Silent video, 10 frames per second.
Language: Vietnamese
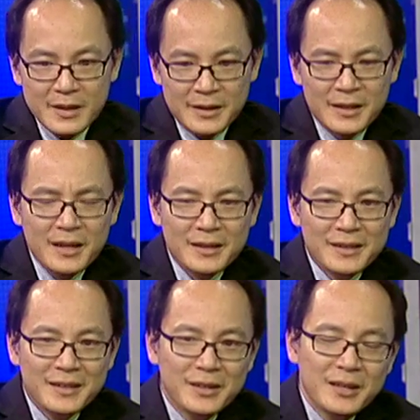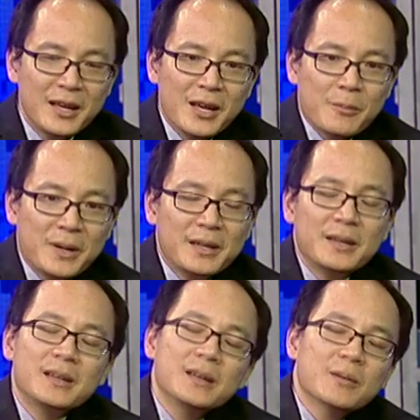với lại cái mấy
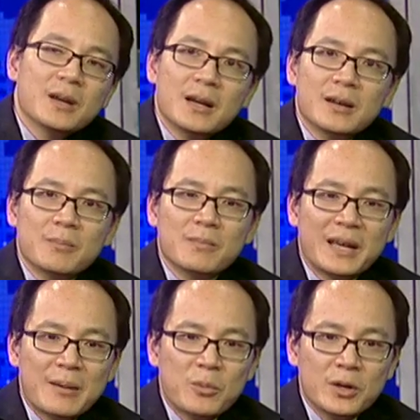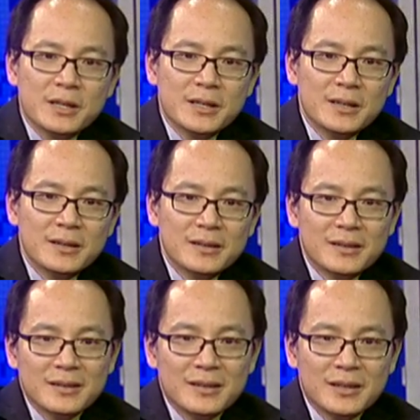cái uh, kem bồi ngứa
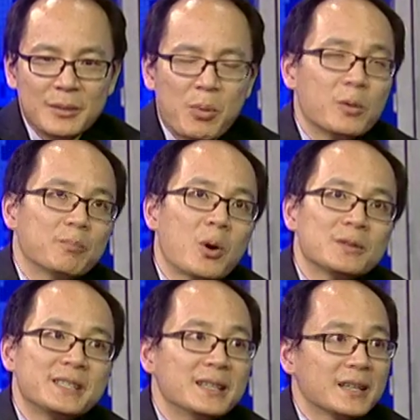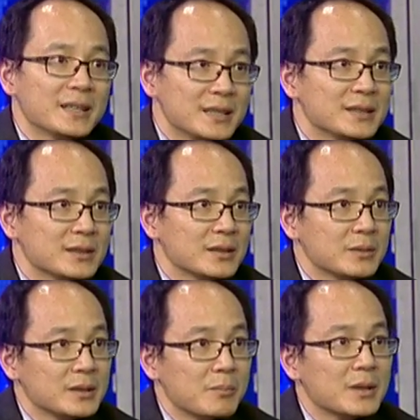nó có cái potency là cái sức
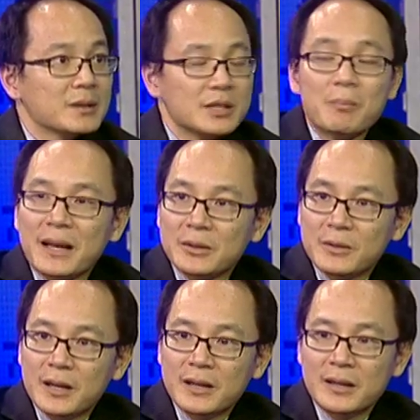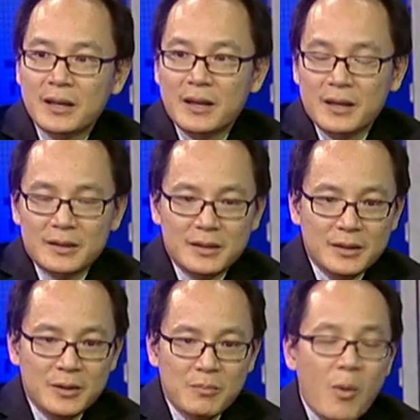sức mạnh sức, sức mạnh sức của mạnh của nó, nó. Yeah, dạ, cái sức
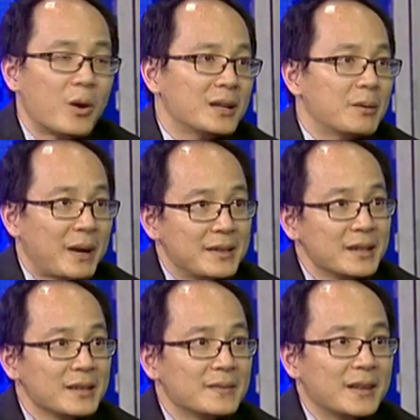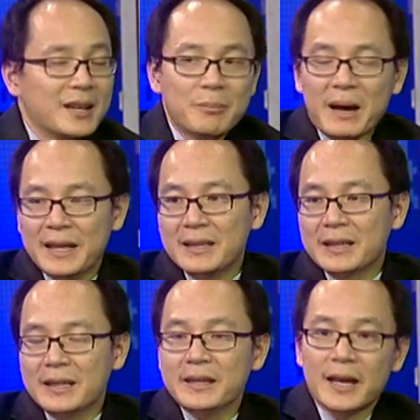từ mạnh. một là mạnh nhất yeah. và dạ. bảy
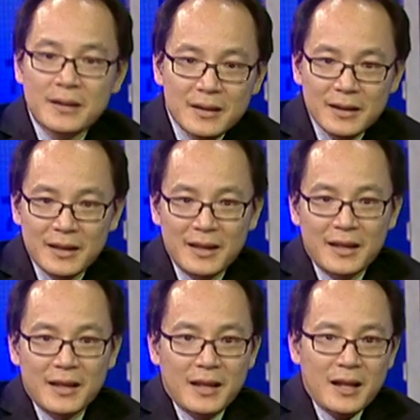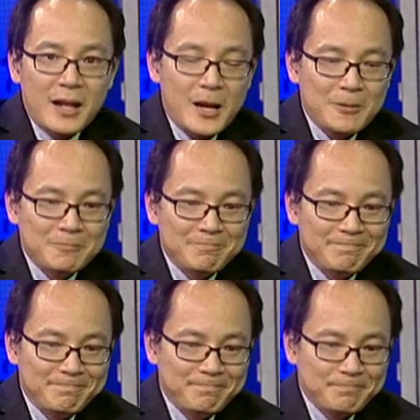là cái nhẹ nhất um,